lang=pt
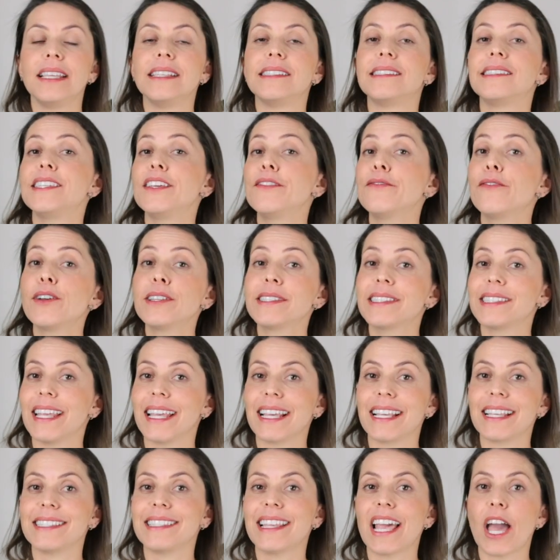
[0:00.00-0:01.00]
E se
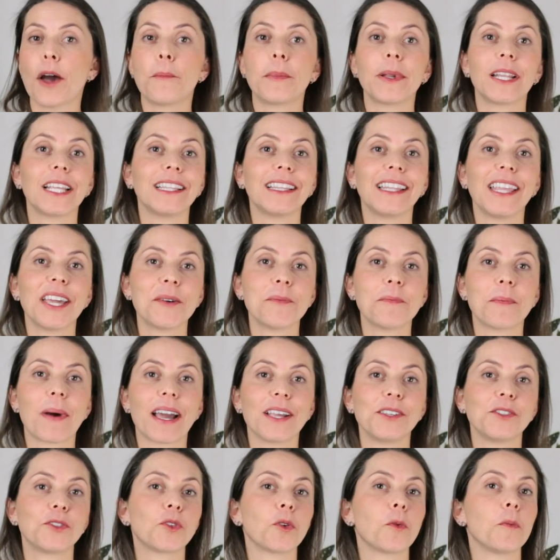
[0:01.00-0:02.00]
você quiser aprender
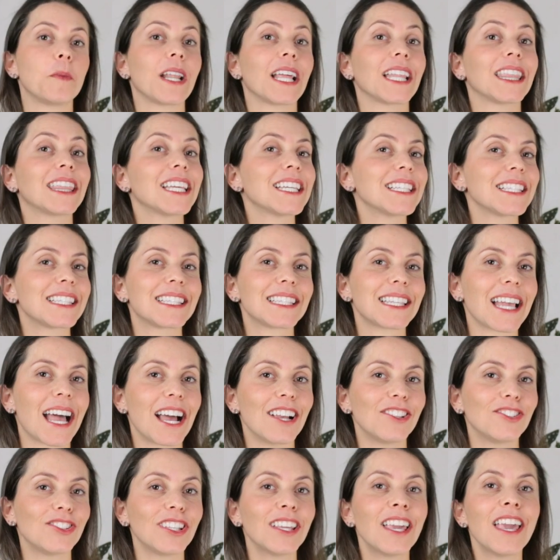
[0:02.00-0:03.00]
mais sobre a
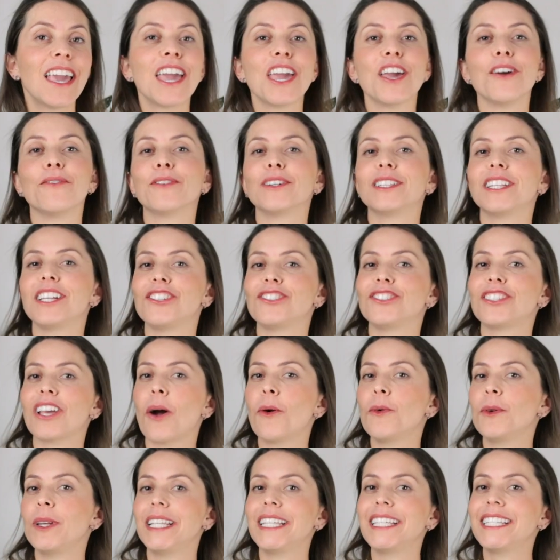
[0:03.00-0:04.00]
tançagem, eu vou
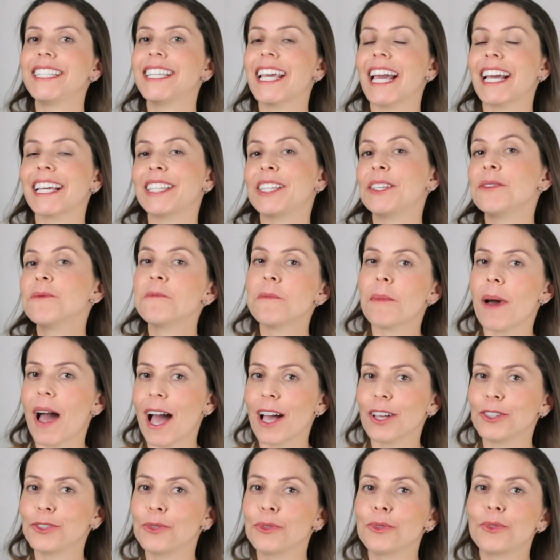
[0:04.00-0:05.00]
deixar o link aqui
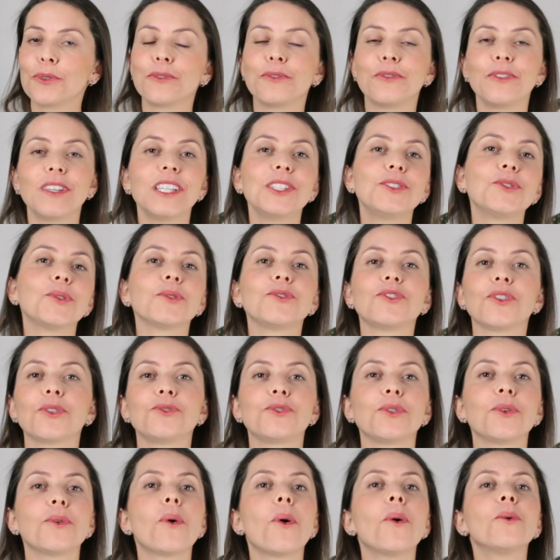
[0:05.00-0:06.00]
embaixo do vídeo onde eu
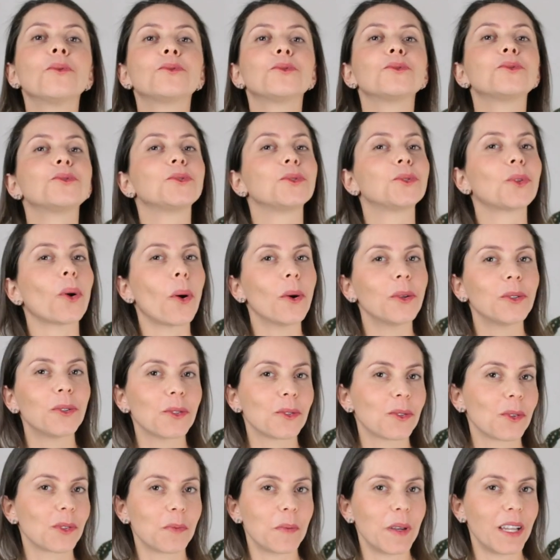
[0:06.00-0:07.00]
te conto
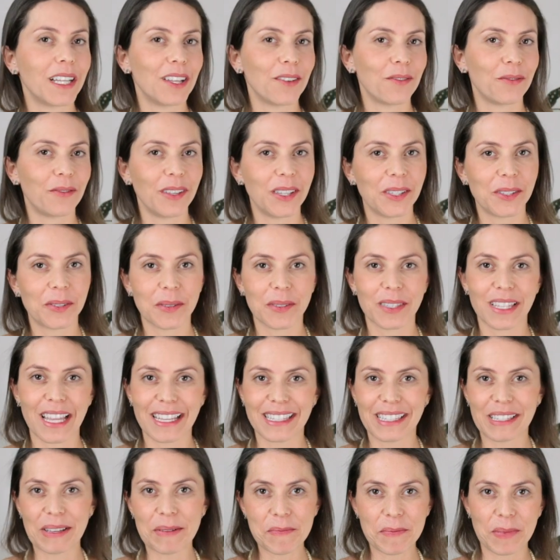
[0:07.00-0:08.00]
todos os benefícios
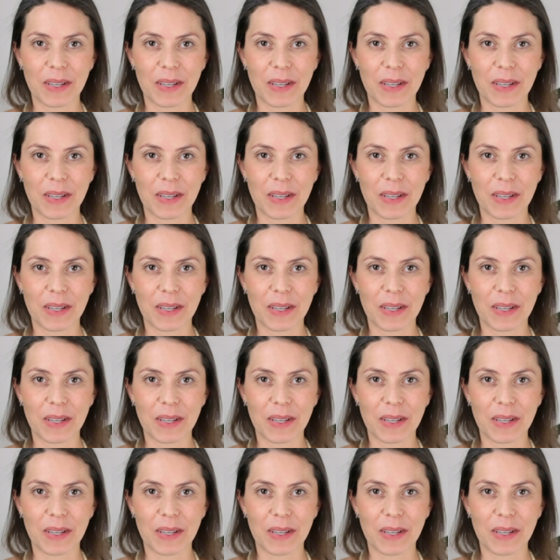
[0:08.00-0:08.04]
dessa